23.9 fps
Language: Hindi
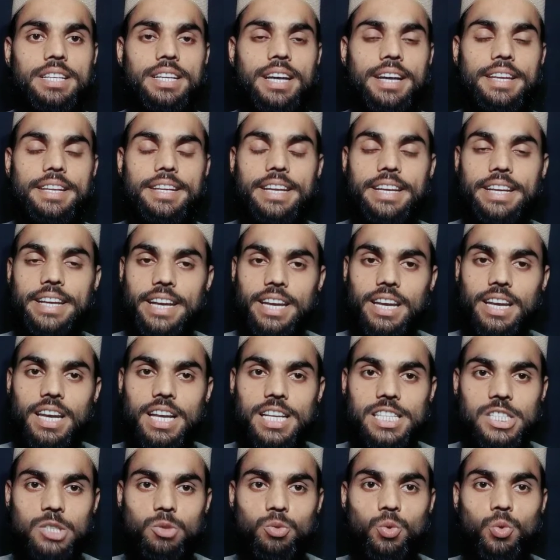यानी कि
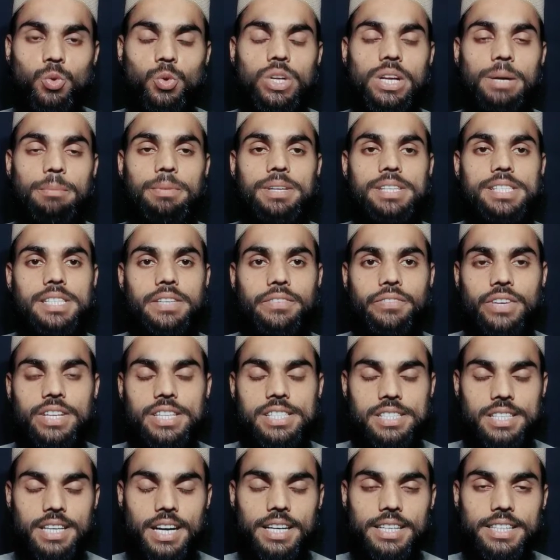केरला से उन्होंने अपना सफ़र
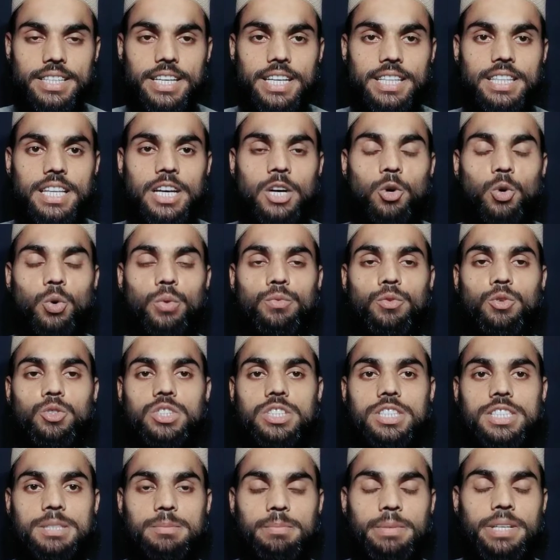स्टार्ट किया था और वो
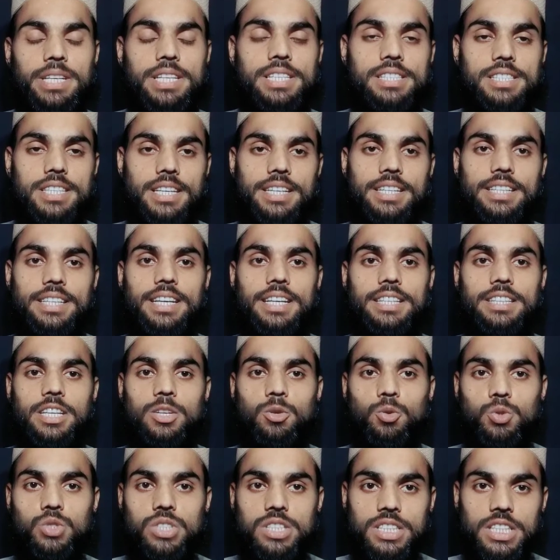जिस भी स्टेट के अंदर
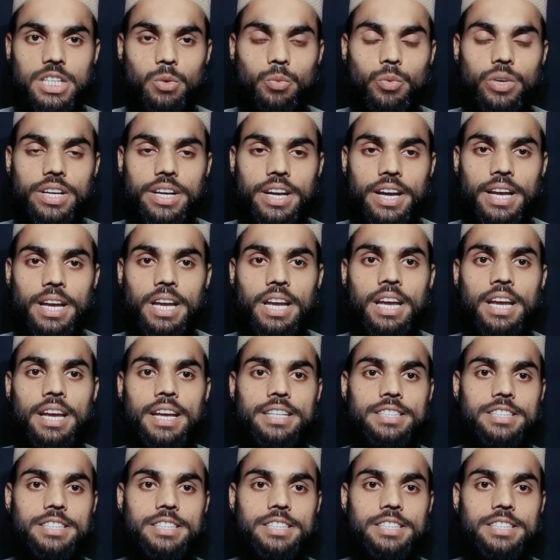गुजरते हुए गए